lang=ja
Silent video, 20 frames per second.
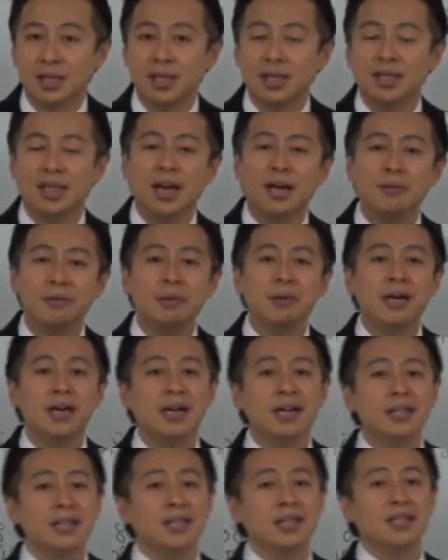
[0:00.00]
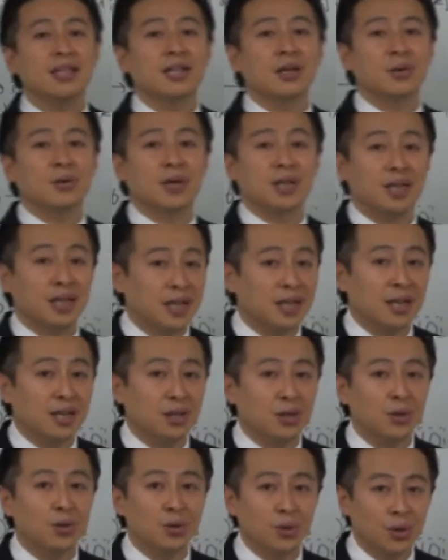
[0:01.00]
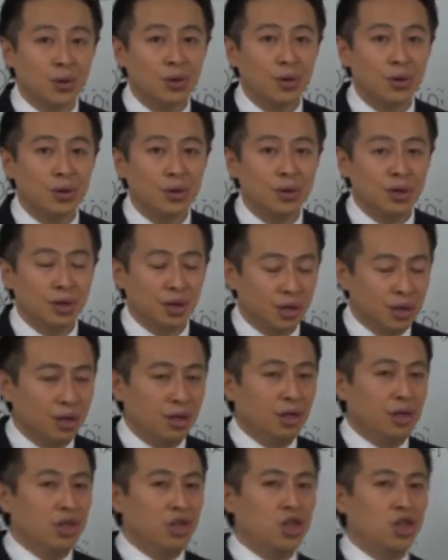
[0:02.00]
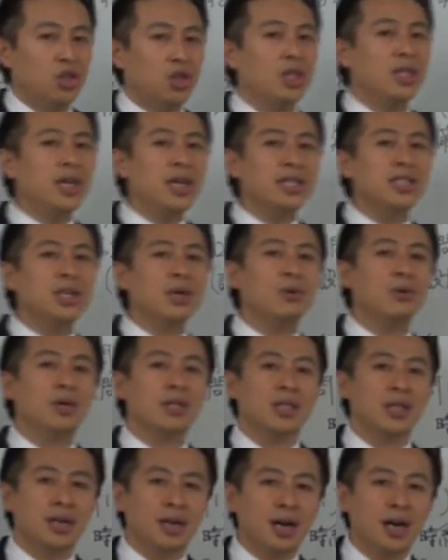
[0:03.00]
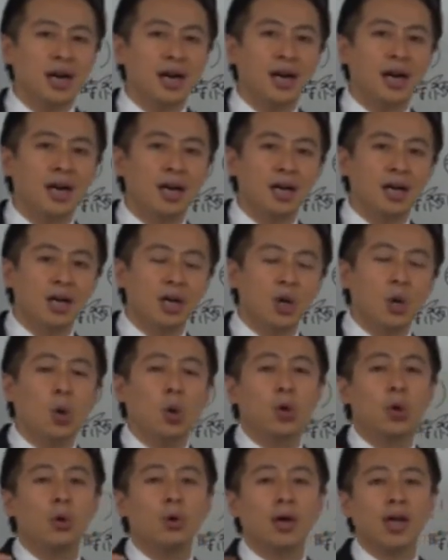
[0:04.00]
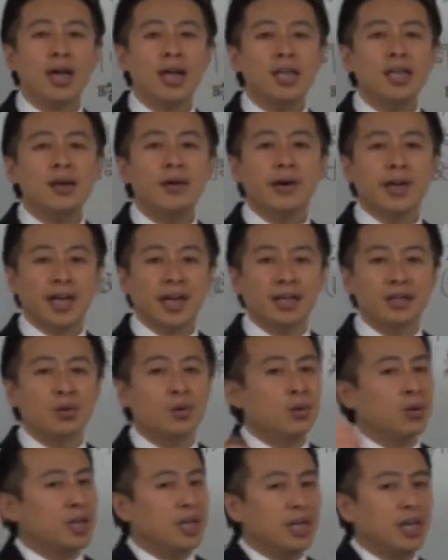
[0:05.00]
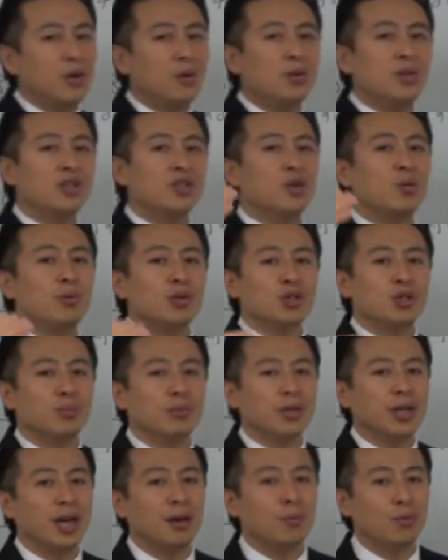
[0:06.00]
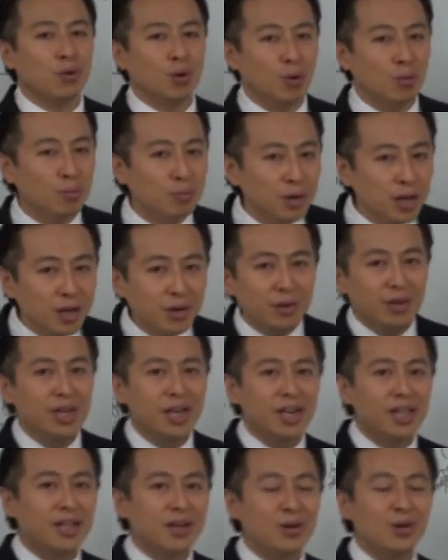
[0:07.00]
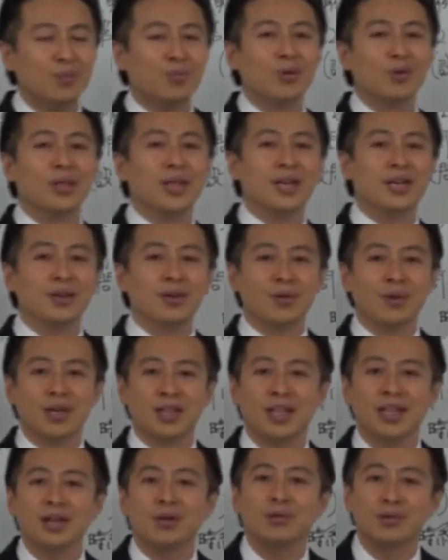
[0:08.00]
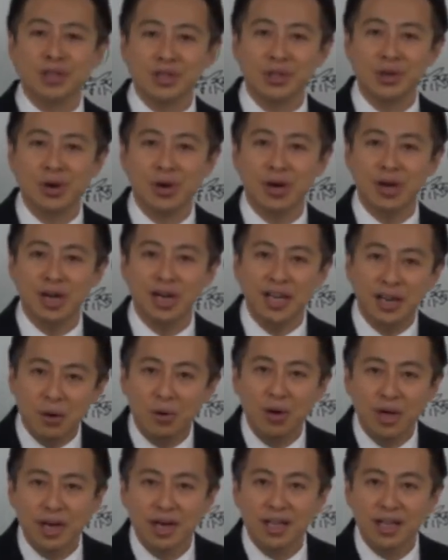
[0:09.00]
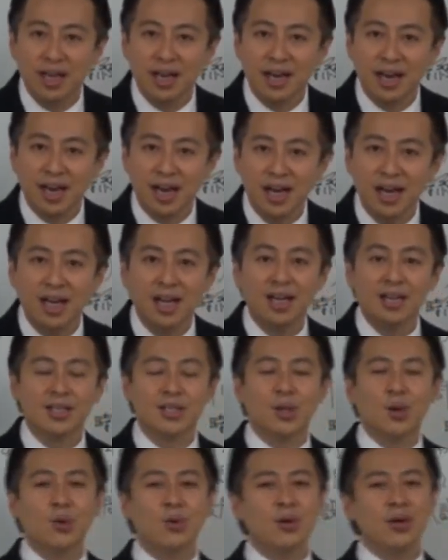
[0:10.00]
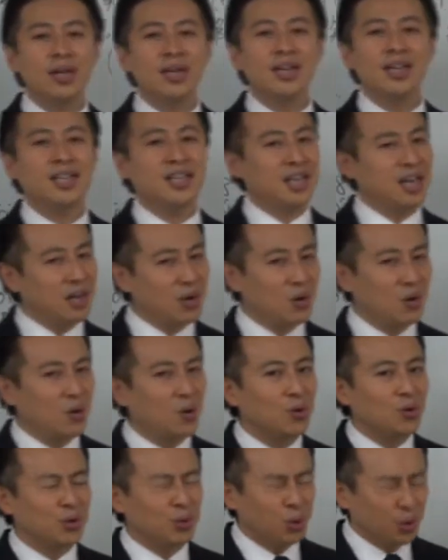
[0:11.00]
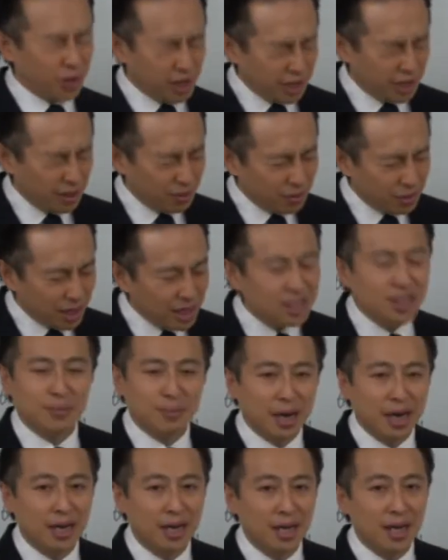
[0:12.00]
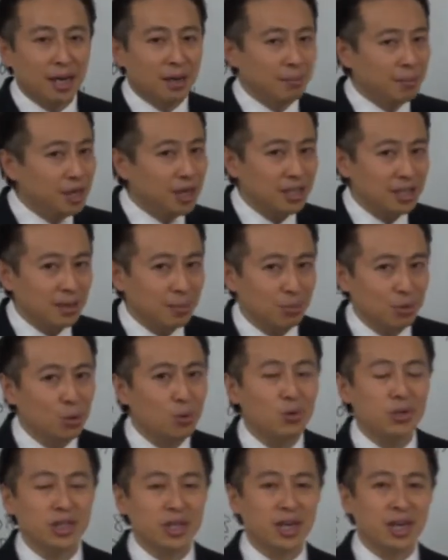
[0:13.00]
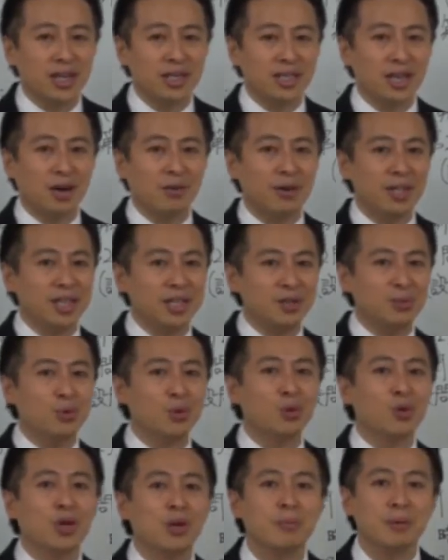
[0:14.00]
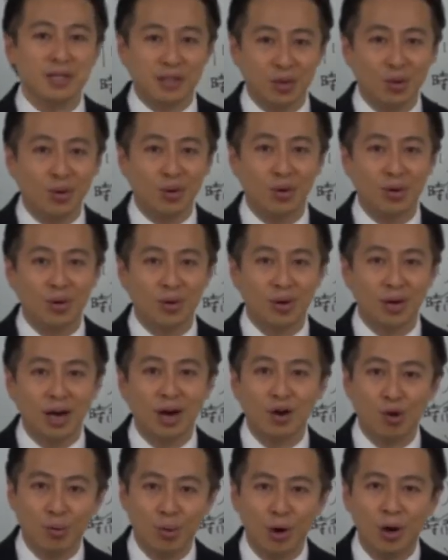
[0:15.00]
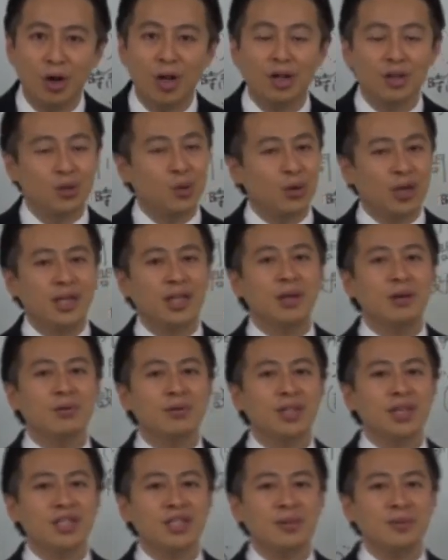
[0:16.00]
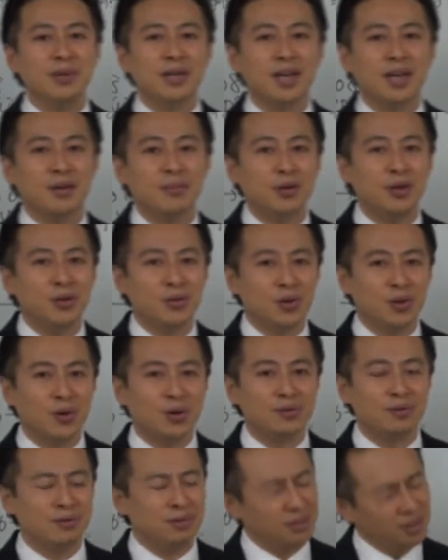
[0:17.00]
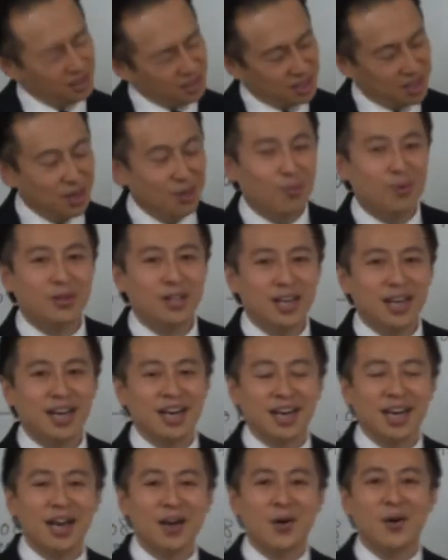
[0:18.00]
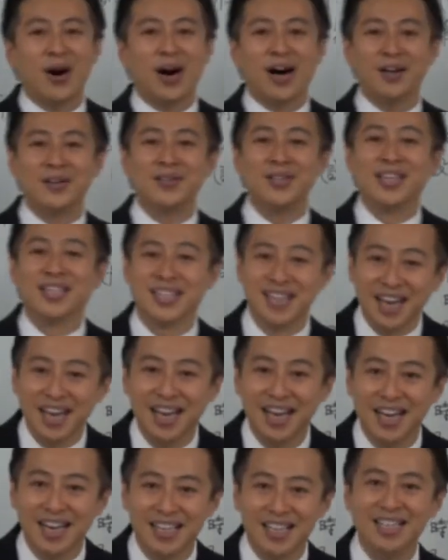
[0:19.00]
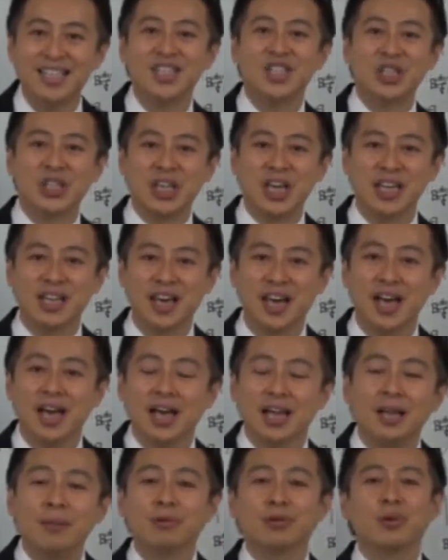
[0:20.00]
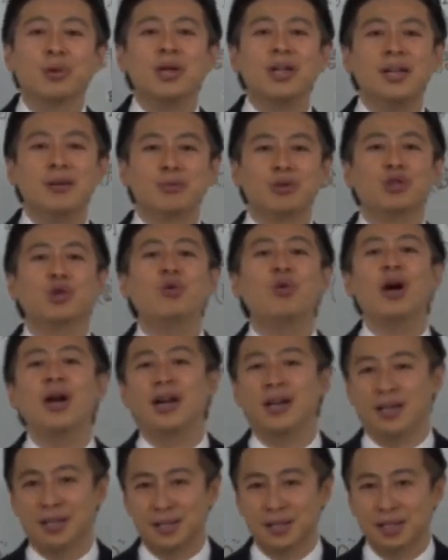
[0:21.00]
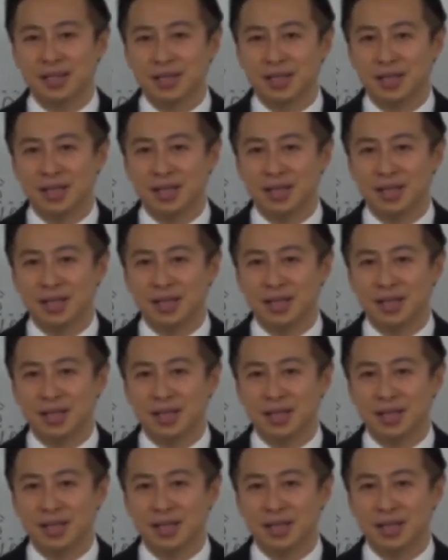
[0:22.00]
でだいぶ分かってきたのが何かっていうと出題者の方がこう予見にはないその企業にそもそもないものを無理くり入れてくる問題っていうのが出てくるんですよ理論入れたいからそこはね結構解き手の立場皆さんも解くじゃないですか私も解きますよ過去も解き手の立場から見るとうーんっていう問題が結構あるんですね二次試験ってでもそれねもうしょうがないです